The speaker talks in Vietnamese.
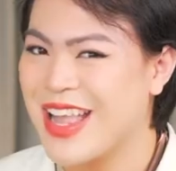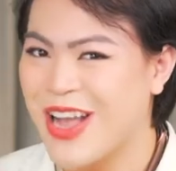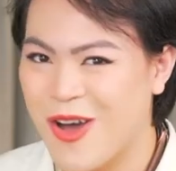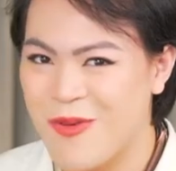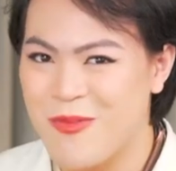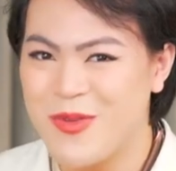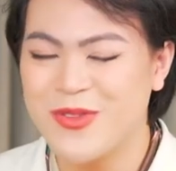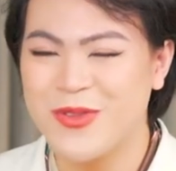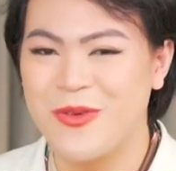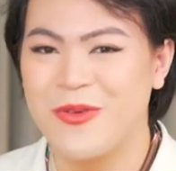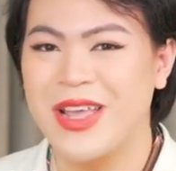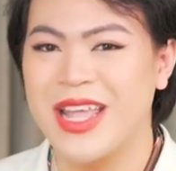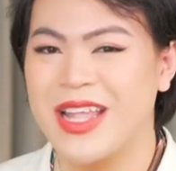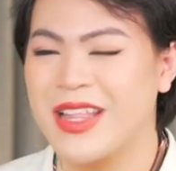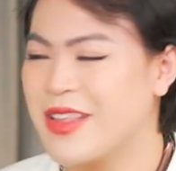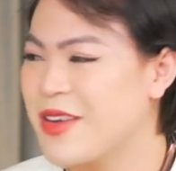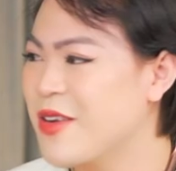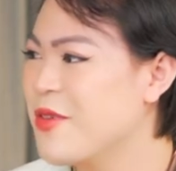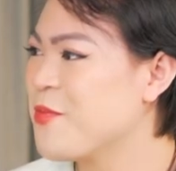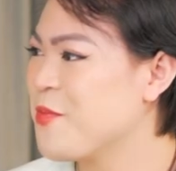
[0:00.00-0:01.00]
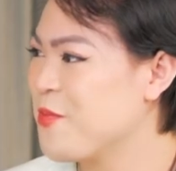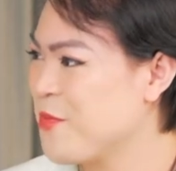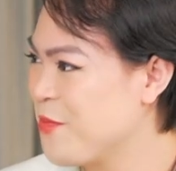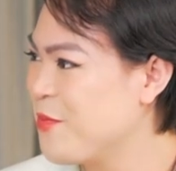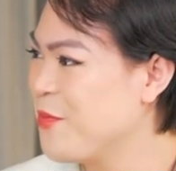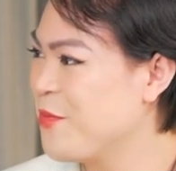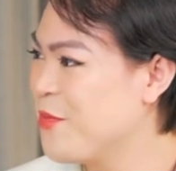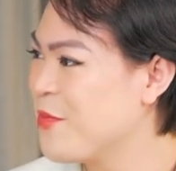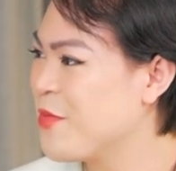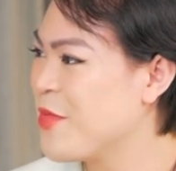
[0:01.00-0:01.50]
là có một số kiến thức
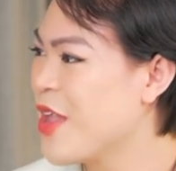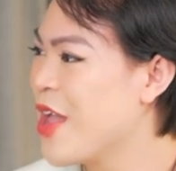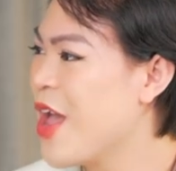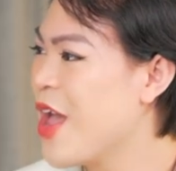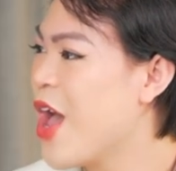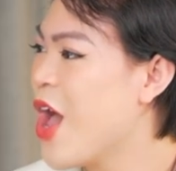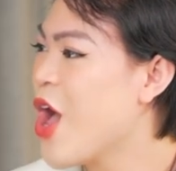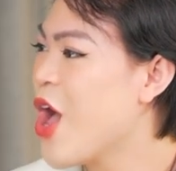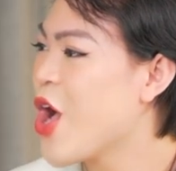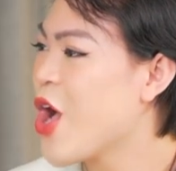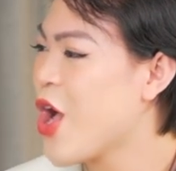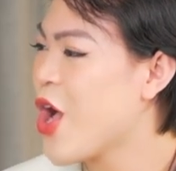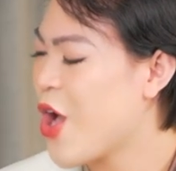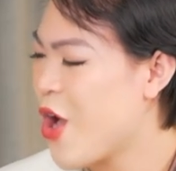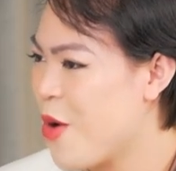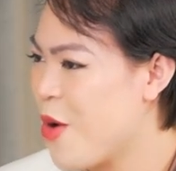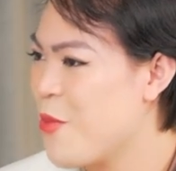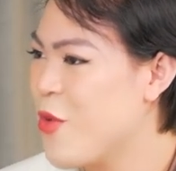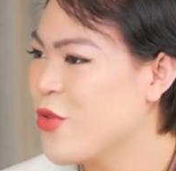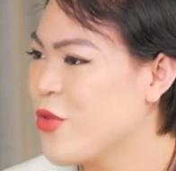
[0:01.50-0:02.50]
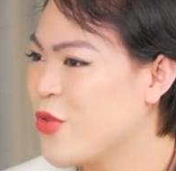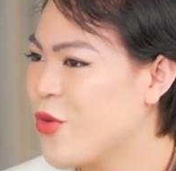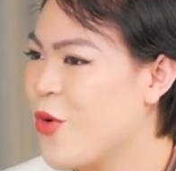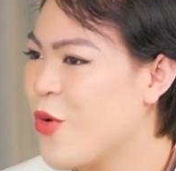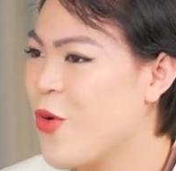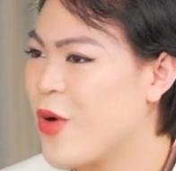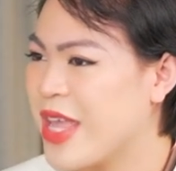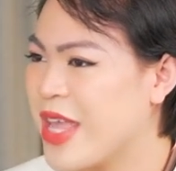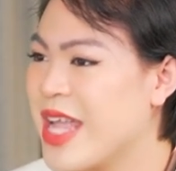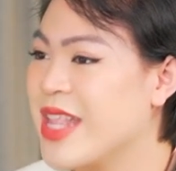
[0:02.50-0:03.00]
ừ có một
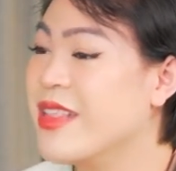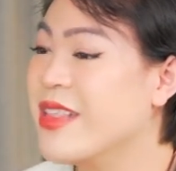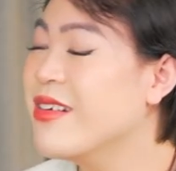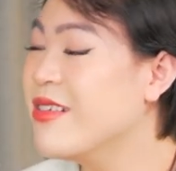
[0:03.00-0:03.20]
số kiến